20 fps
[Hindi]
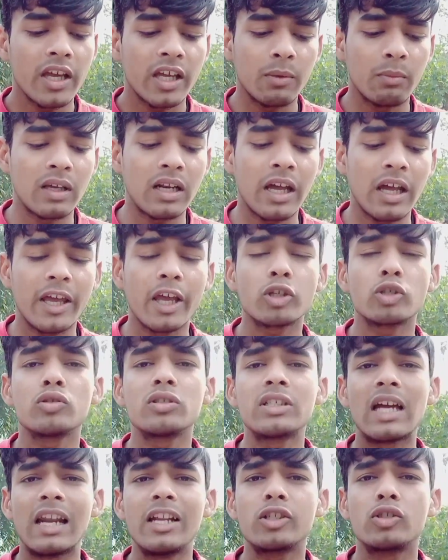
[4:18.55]
कि मेरा एक
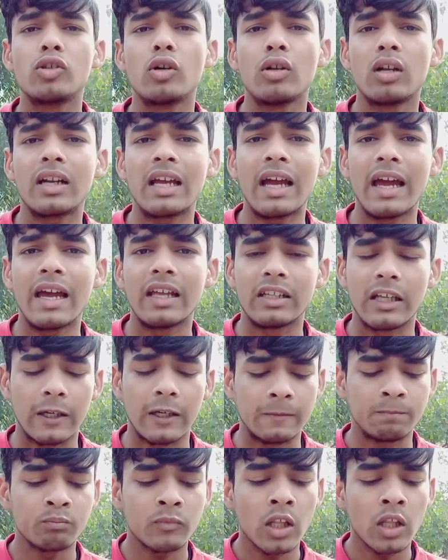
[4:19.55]
डॉलर का आया
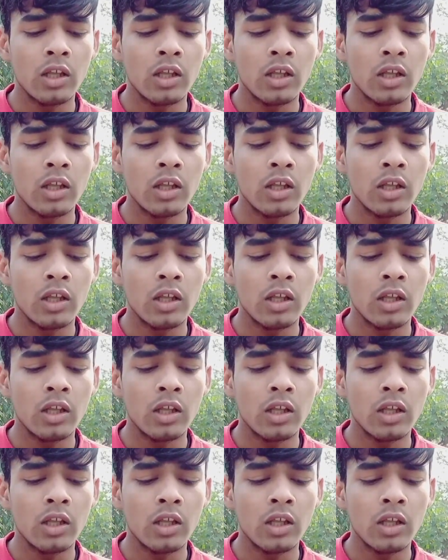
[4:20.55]
था